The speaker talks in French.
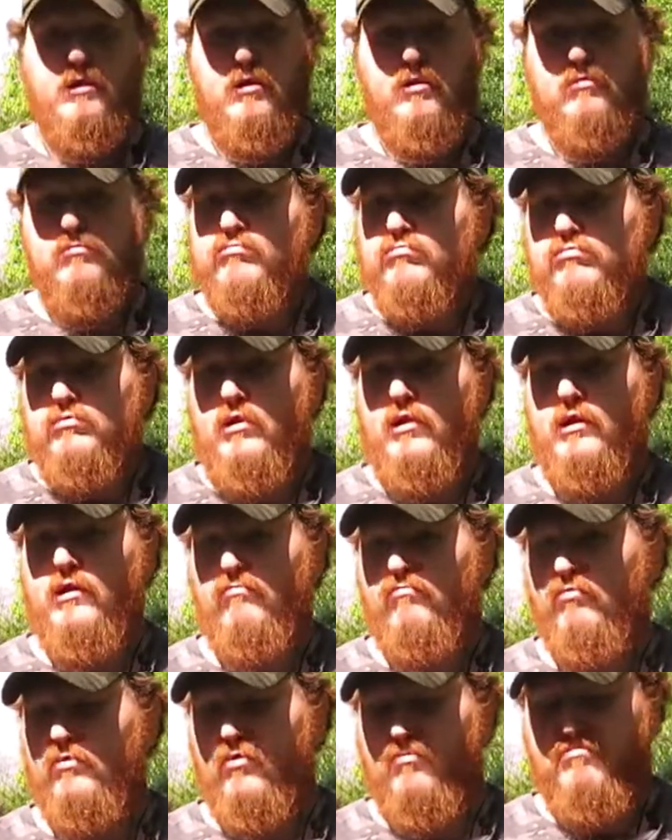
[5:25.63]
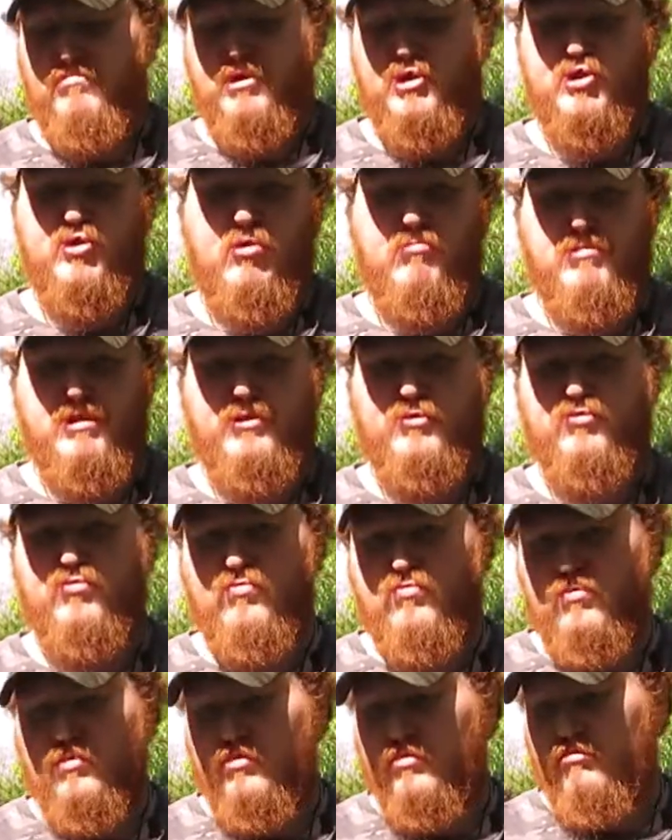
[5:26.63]
rien, rien vous empêche qu'en mettre
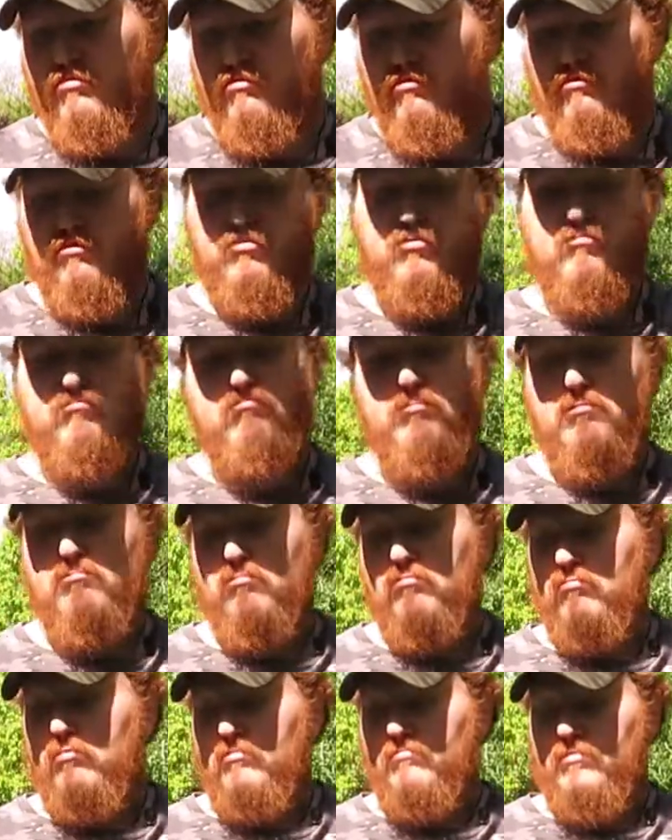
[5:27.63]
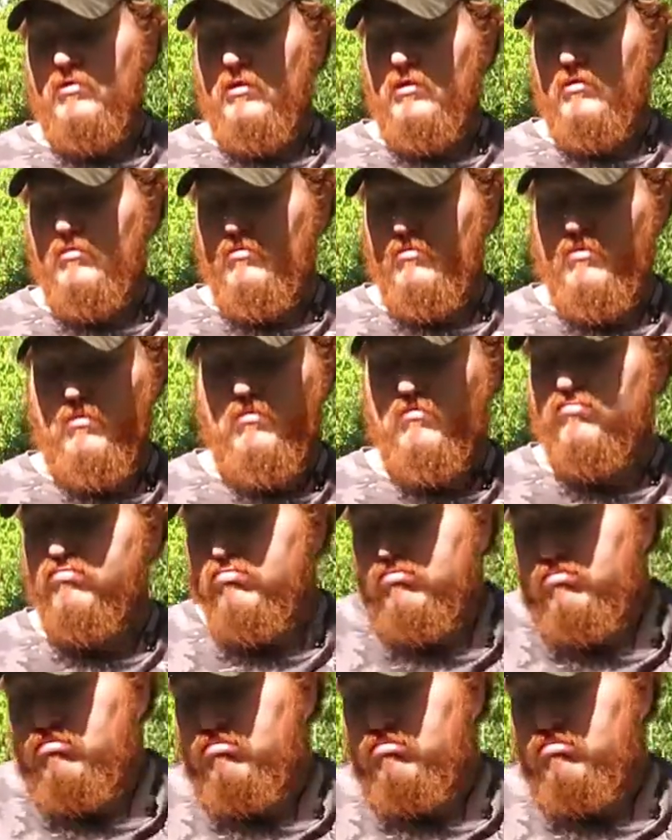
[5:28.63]
deux mais bon, après, euh,